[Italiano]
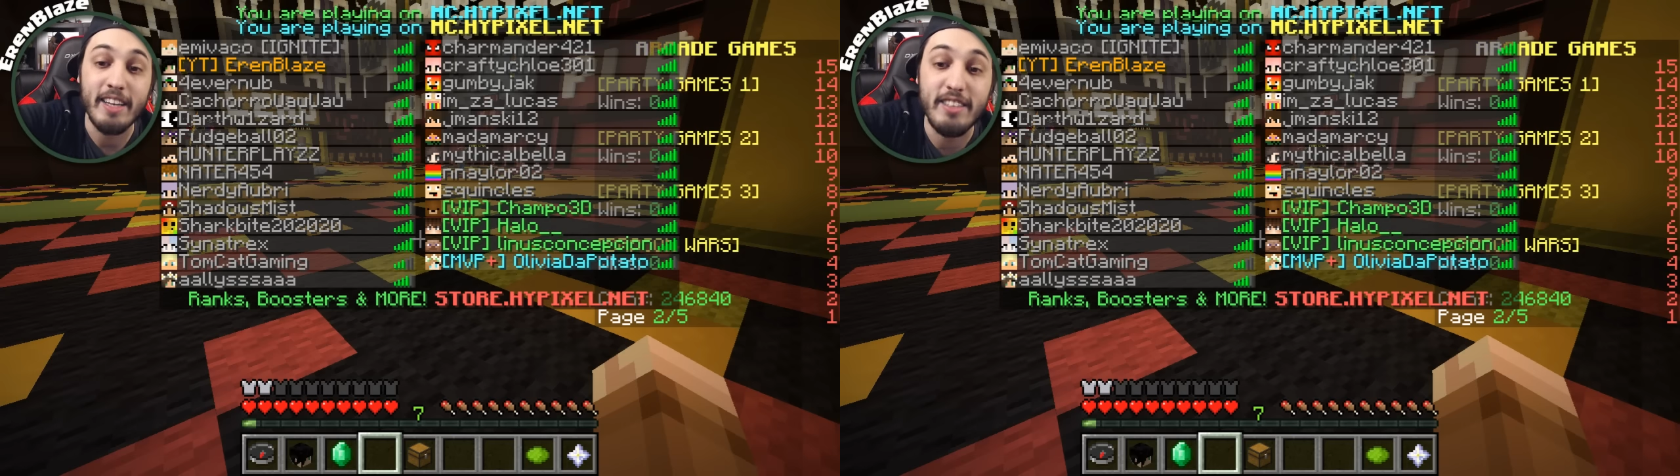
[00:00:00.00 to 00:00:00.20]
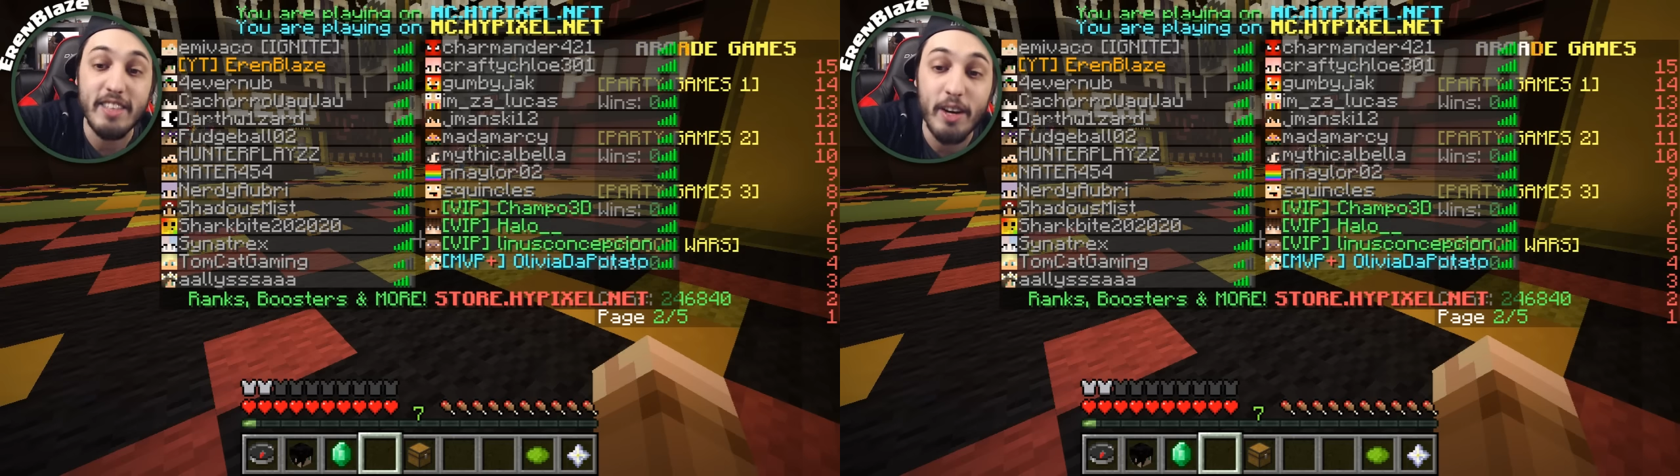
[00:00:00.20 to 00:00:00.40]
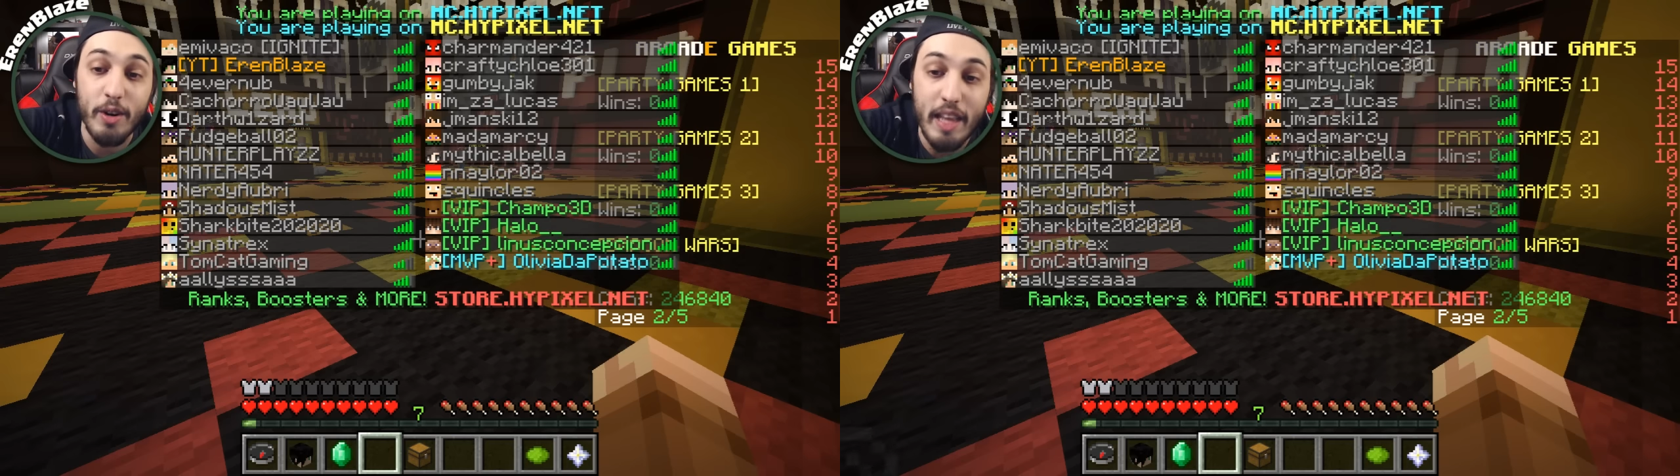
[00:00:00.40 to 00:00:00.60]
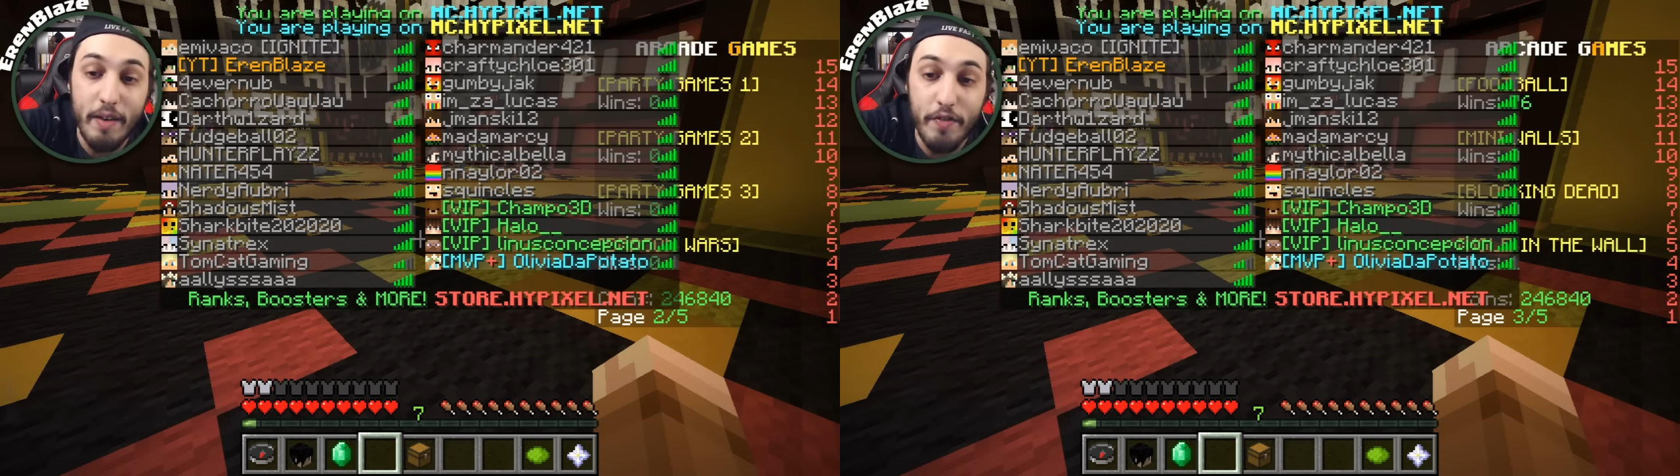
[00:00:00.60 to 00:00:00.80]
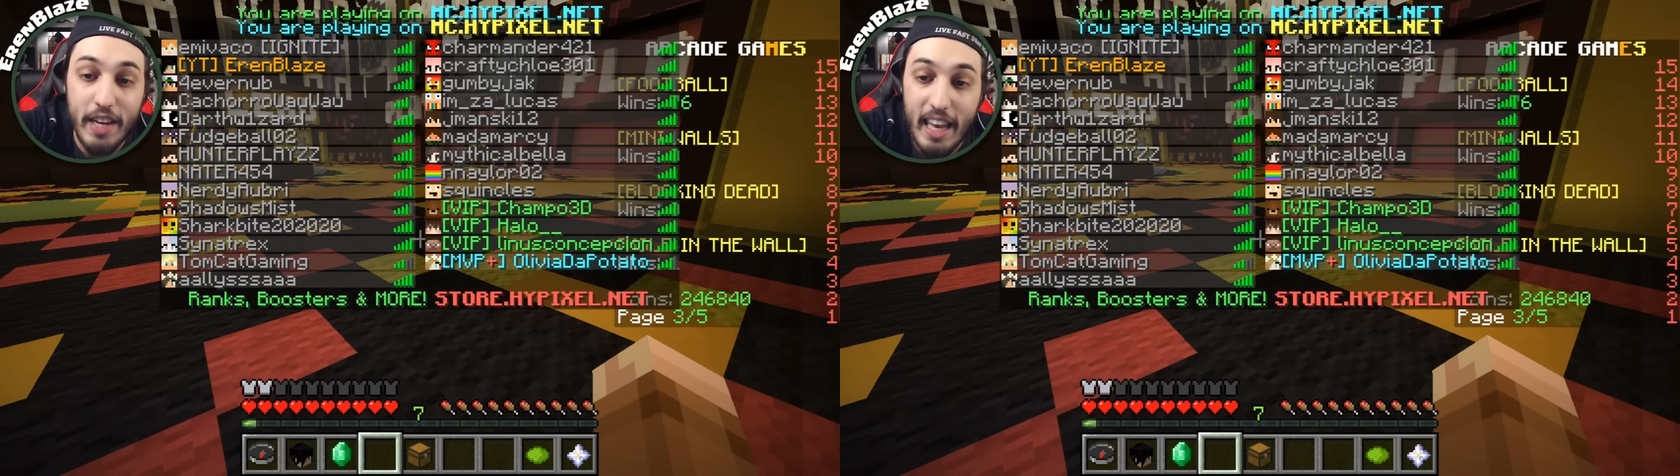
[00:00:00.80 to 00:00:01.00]
in seconda
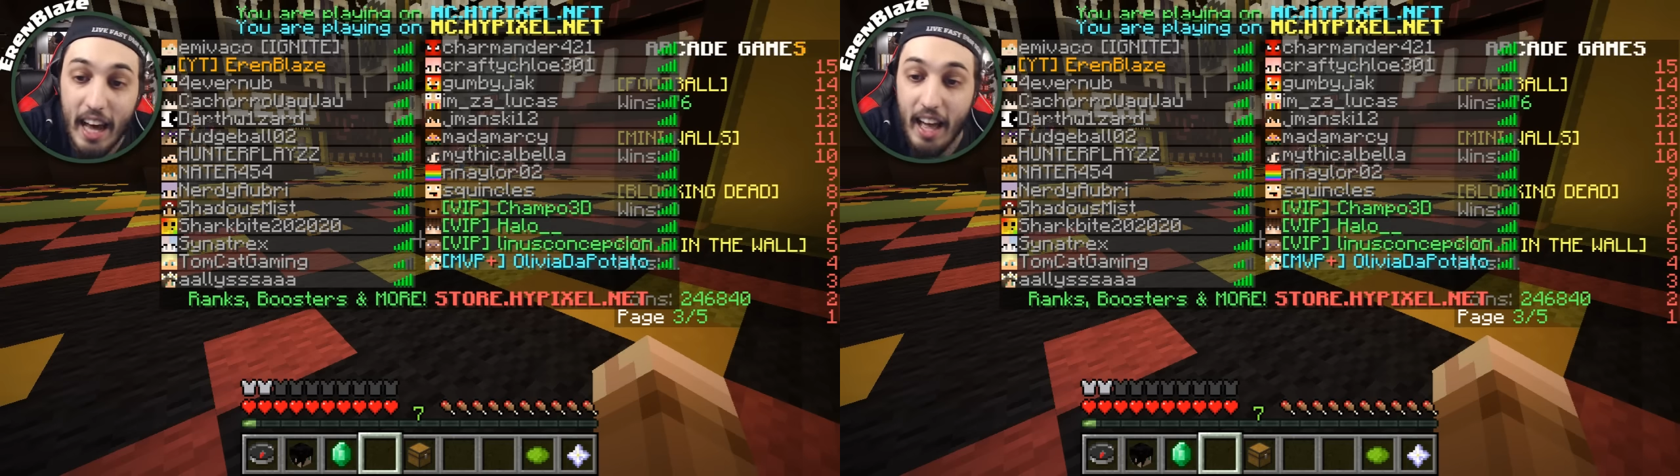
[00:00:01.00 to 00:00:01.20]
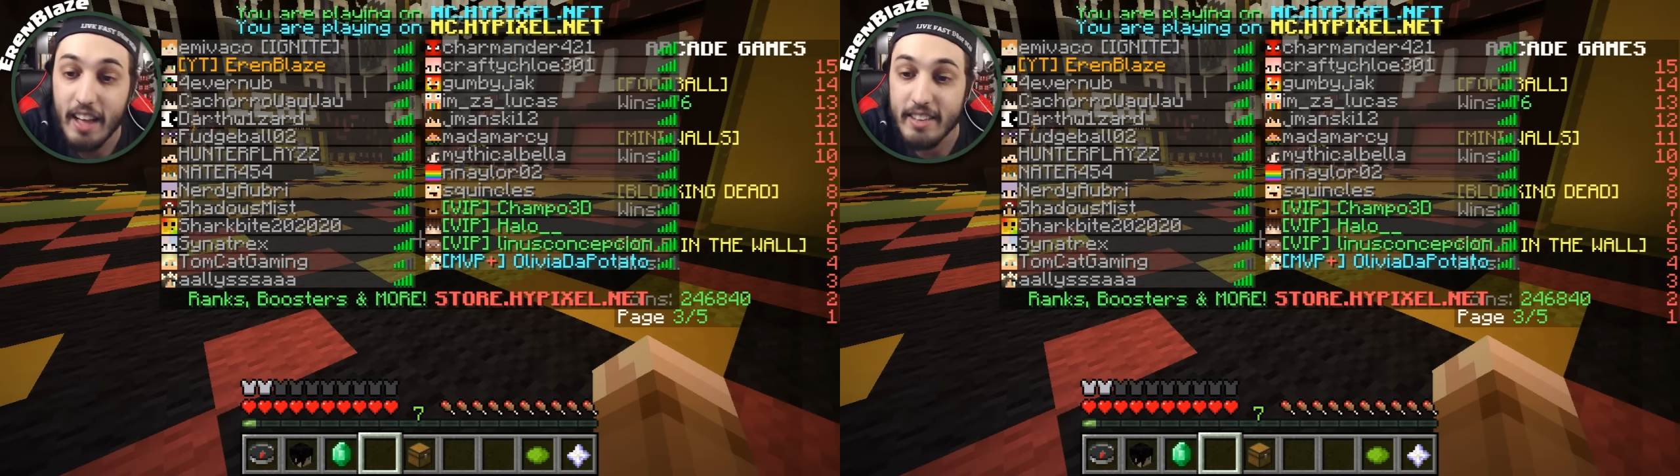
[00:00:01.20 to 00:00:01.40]
fila